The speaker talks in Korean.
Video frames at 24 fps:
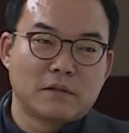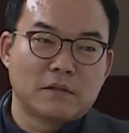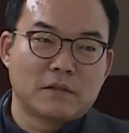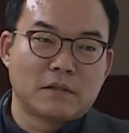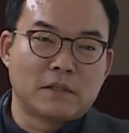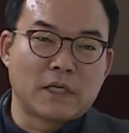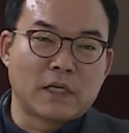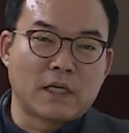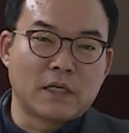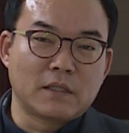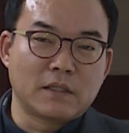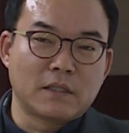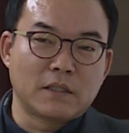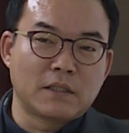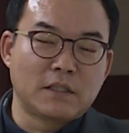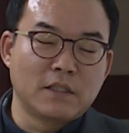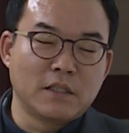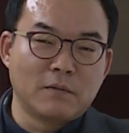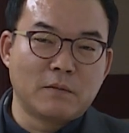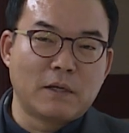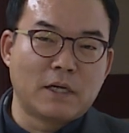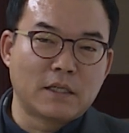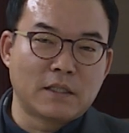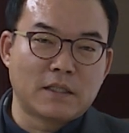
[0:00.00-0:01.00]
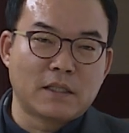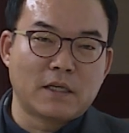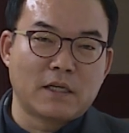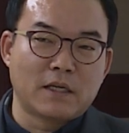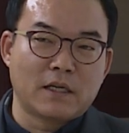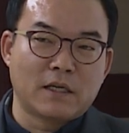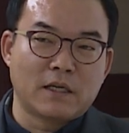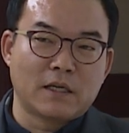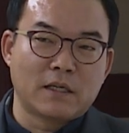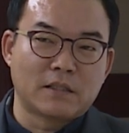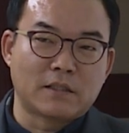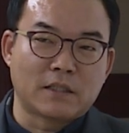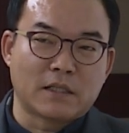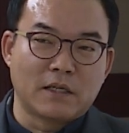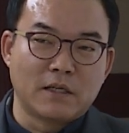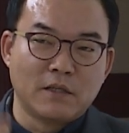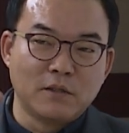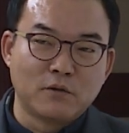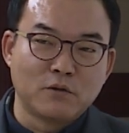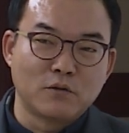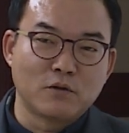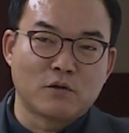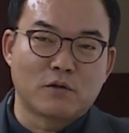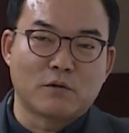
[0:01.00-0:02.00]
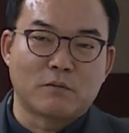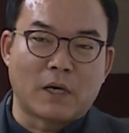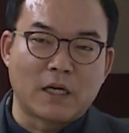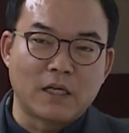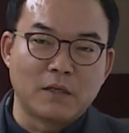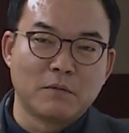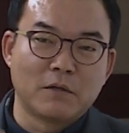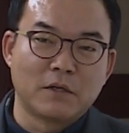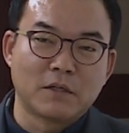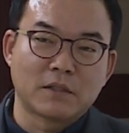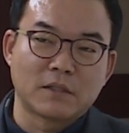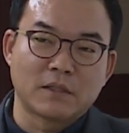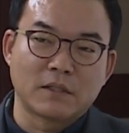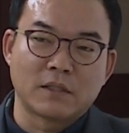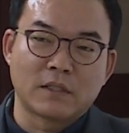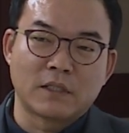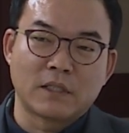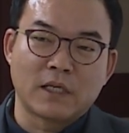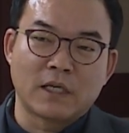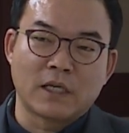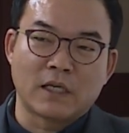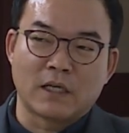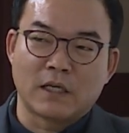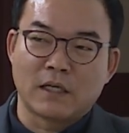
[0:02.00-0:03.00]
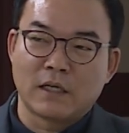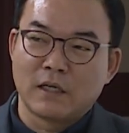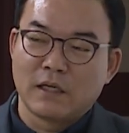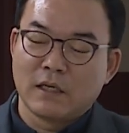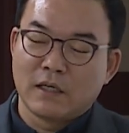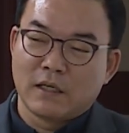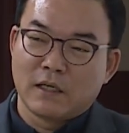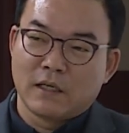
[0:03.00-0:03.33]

제가 그때 시험할 때 제가 의도적으로 많이 먹었었는데